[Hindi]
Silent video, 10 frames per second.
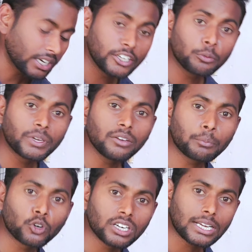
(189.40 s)
आई होप कि ये
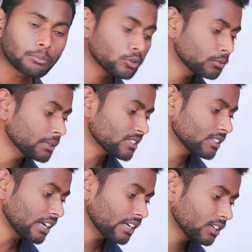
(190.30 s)
प्रोडक्ट आपको
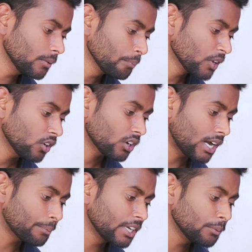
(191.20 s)
पसंद आएगा और
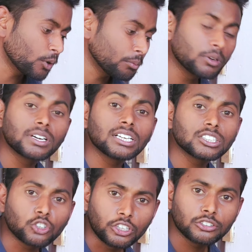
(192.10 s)
आपकी प्रॉब्लम
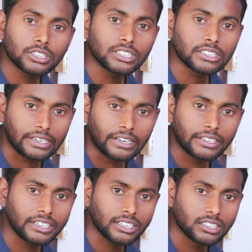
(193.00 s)
का सॉल्यूशन देगा
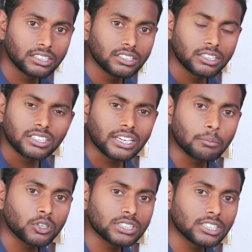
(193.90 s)
ठीक है
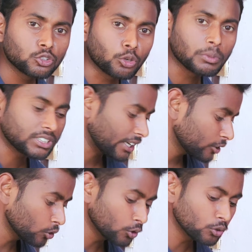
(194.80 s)
यहाँ बहुत ज़्यादा शोर मचा रहा
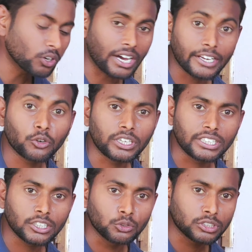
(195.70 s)
है क्योंकि उनको खाने को
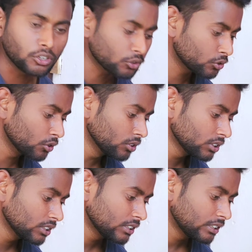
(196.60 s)
नहीं दिया दूसरे डॉग्स को
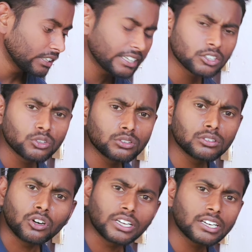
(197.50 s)
ठीक है तो
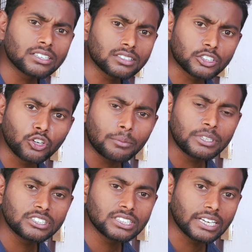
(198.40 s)
ऑर्डर कर सकते हो
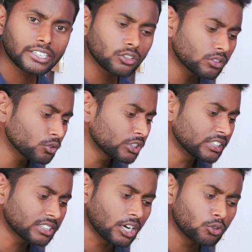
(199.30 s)
आप नीचे जाके और कुछ
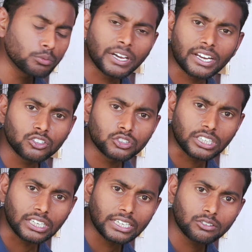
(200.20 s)
डिस्काउंट वगैरह जो
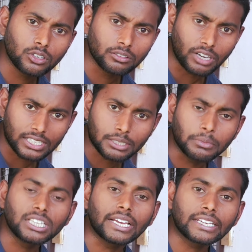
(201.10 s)
चल रहे हैं वो वहाँ से
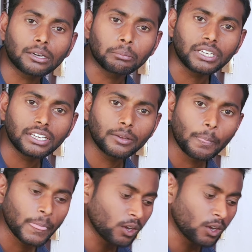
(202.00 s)
मिल जाएंगे कंपनी के